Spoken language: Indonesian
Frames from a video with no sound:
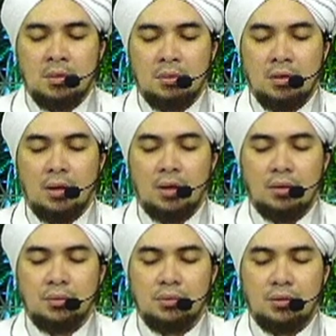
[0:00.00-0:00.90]
Qala
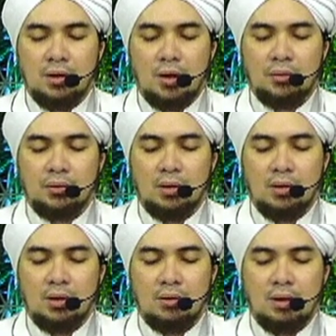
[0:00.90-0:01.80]
Rasulullah
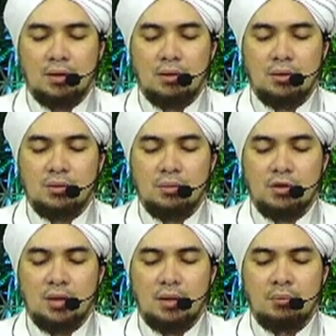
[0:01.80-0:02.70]
sallallahu alaihi
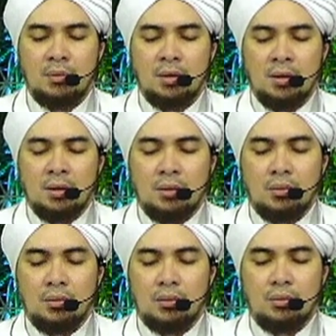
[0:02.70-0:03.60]
wasallam,
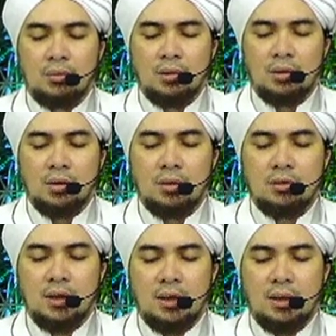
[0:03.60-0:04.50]
"Qul huwallahu
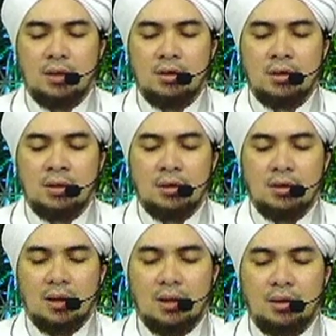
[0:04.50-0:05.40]
ahad,
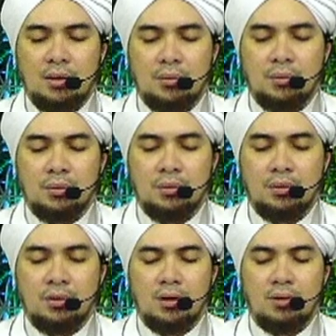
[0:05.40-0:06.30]
ta'dilu
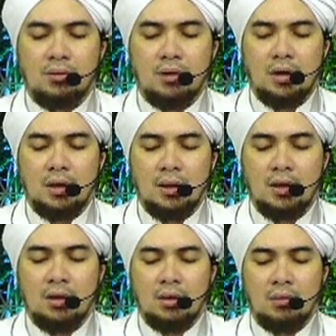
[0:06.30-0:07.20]
thulutsal
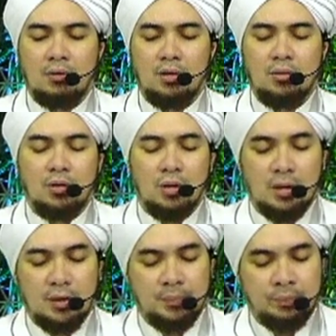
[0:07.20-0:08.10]
Qur'an." Rawahul
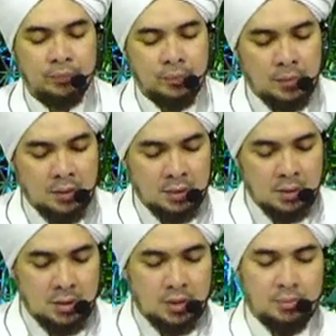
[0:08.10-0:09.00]
Bukhari.
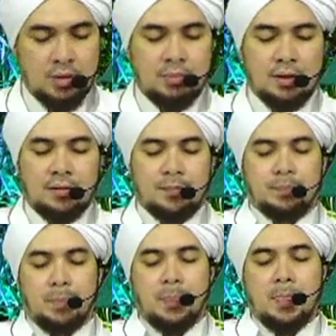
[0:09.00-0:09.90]
Amma ba'd.
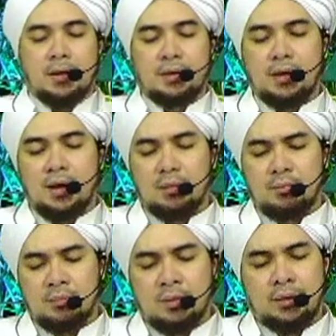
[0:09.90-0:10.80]
Di
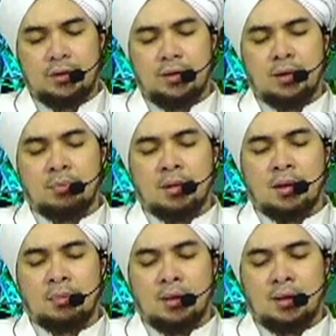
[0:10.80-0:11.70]
dalam hadis yang
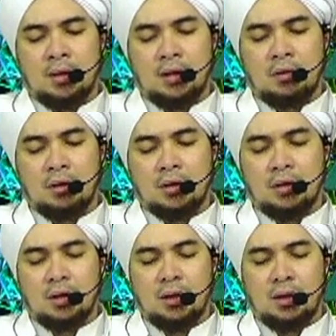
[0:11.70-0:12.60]
pertama yang diriwayatkan
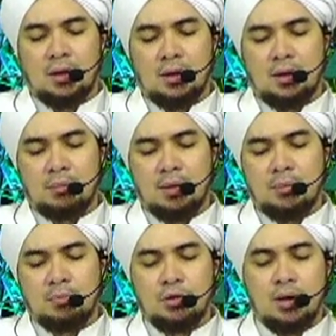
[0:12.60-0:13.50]
oleh
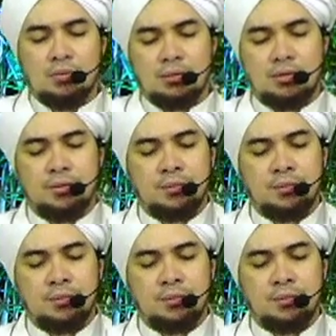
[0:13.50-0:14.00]
Al-Imam Abu Dawud